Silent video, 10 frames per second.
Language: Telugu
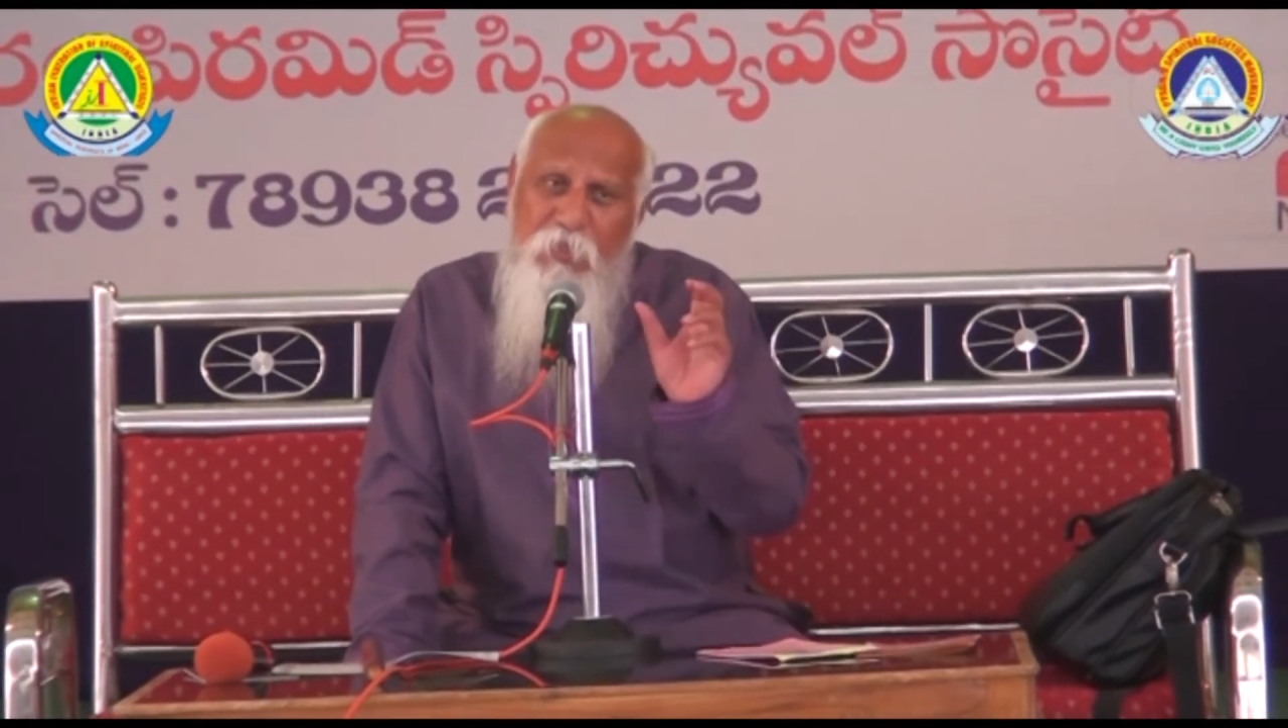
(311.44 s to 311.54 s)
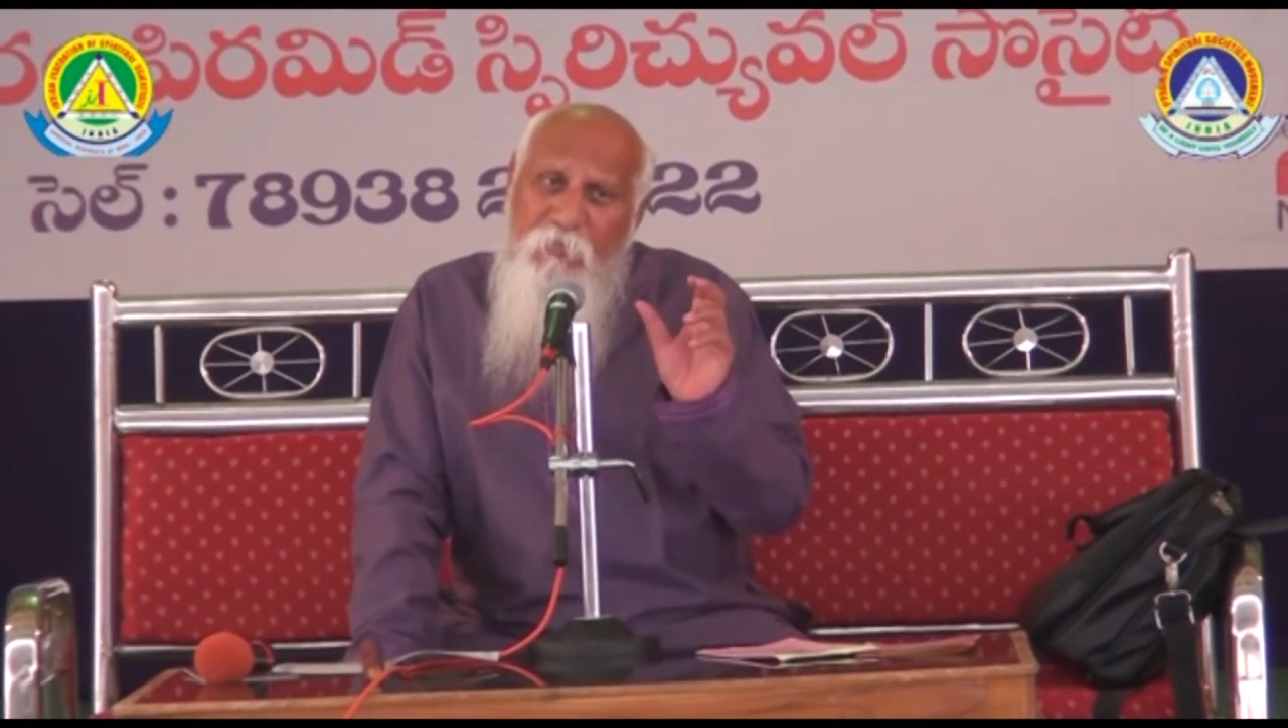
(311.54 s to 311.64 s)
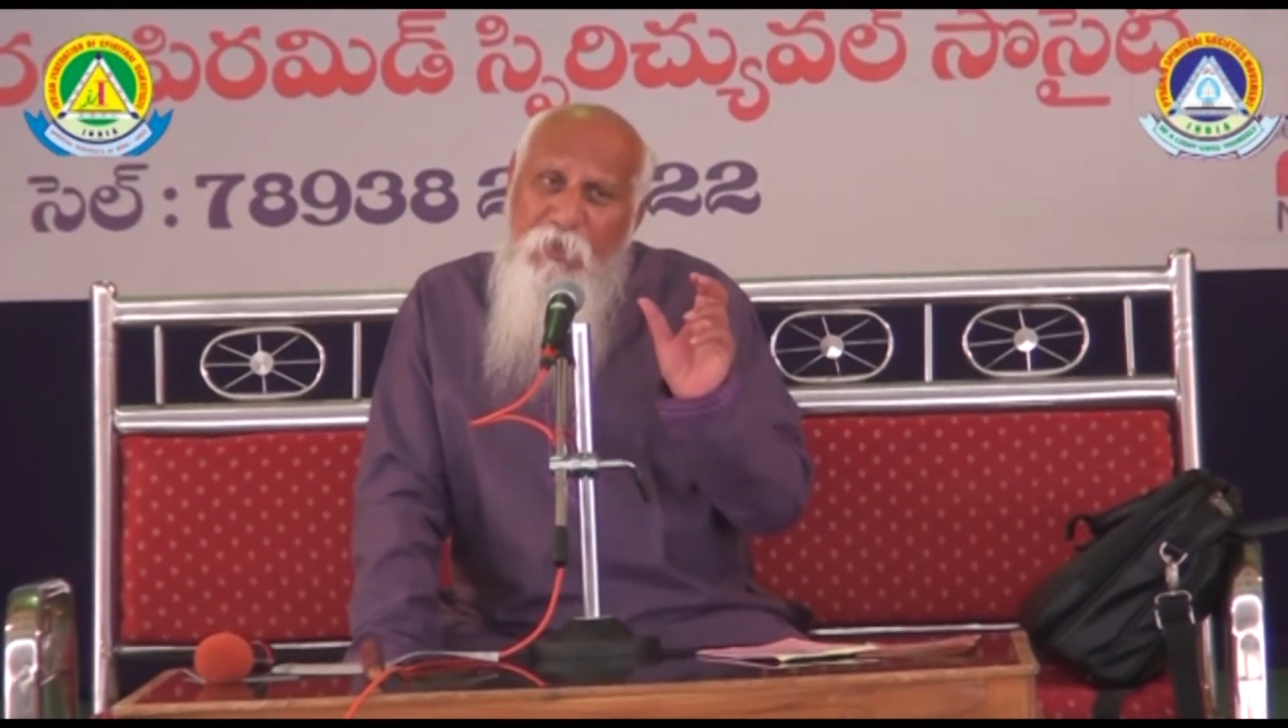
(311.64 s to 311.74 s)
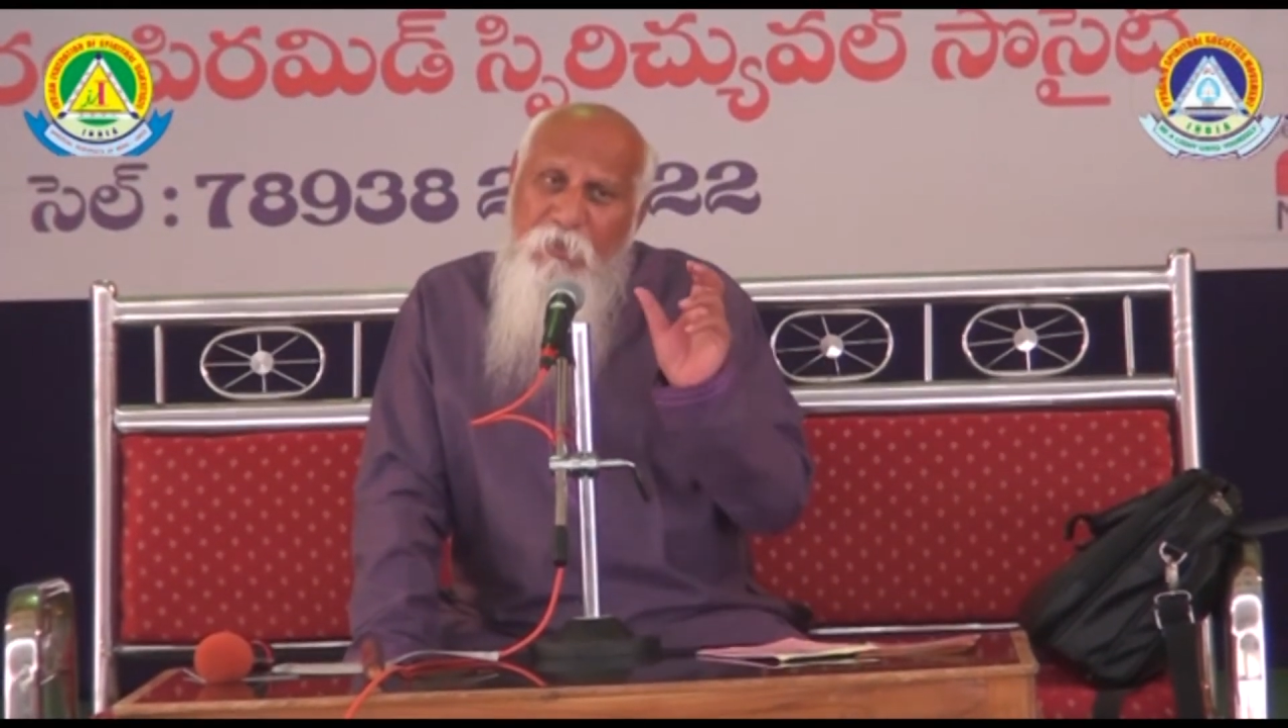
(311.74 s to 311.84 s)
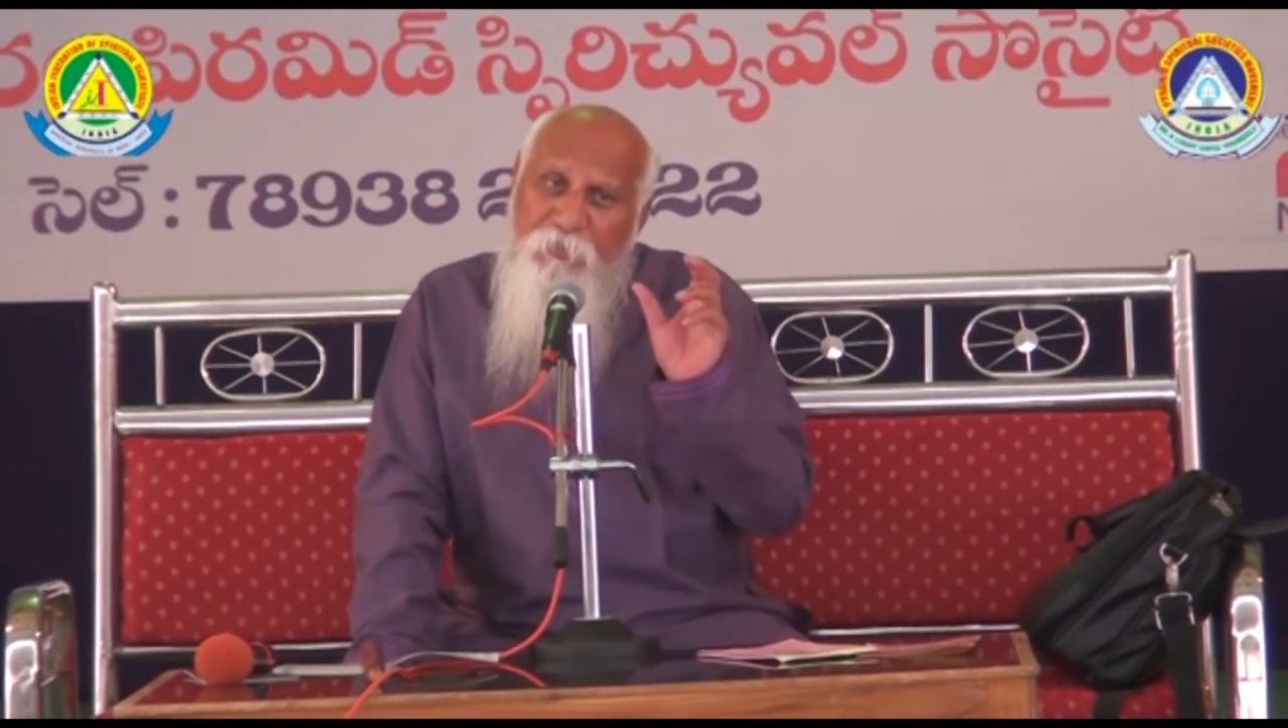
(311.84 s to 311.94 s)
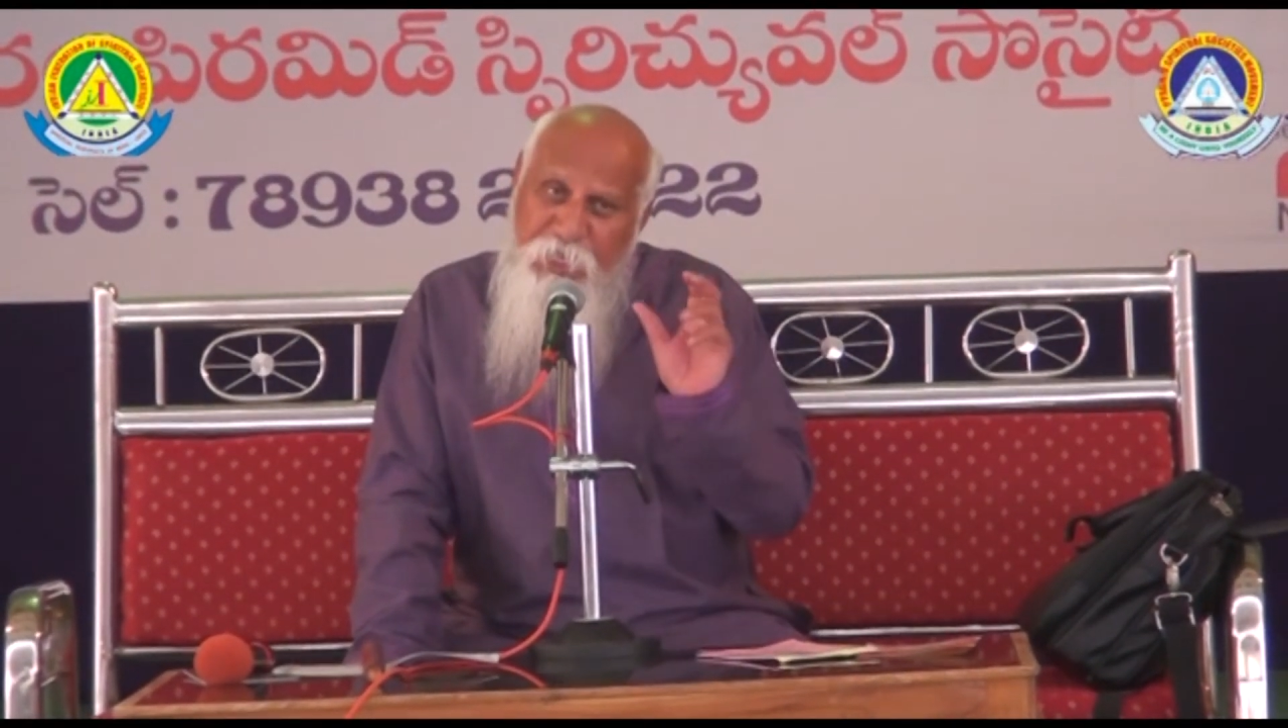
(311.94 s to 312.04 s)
ద వర్డ్